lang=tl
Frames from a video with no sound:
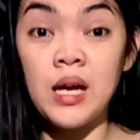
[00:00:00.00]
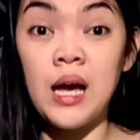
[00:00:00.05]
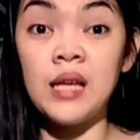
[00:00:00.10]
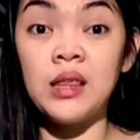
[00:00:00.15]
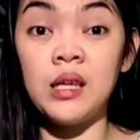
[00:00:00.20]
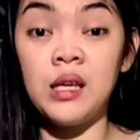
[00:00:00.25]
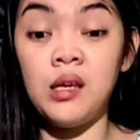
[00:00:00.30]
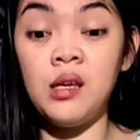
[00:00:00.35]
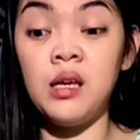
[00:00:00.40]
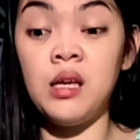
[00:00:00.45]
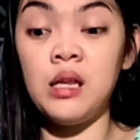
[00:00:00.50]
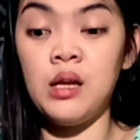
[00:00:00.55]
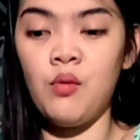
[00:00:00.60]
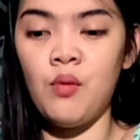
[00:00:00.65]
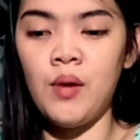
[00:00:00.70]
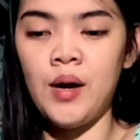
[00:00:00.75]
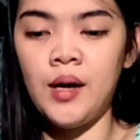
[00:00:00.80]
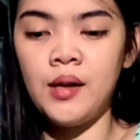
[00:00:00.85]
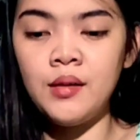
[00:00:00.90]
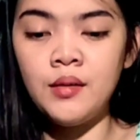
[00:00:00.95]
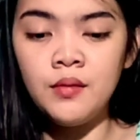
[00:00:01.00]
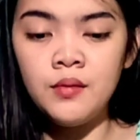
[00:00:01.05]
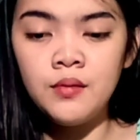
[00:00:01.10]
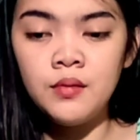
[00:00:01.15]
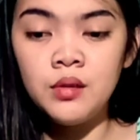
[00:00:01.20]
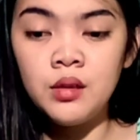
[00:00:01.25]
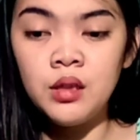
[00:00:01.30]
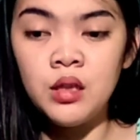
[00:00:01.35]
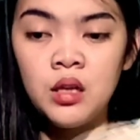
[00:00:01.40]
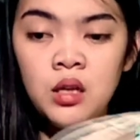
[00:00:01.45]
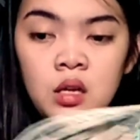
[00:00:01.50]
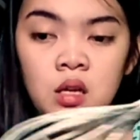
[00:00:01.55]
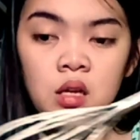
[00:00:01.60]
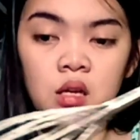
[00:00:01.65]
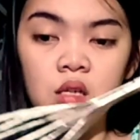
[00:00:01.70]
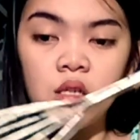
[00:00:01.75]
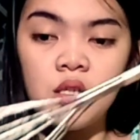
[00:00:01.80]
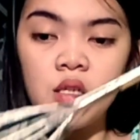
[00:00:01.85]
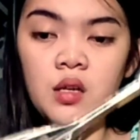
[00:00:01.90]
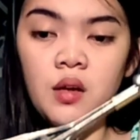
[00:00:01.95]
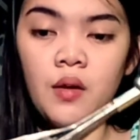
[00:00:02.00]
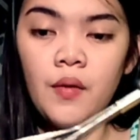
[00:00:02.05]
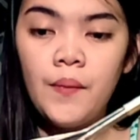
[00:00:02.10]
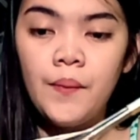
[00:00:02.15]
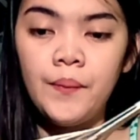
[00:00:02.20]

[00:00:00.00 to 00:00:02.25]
sa ating ginawang drinks.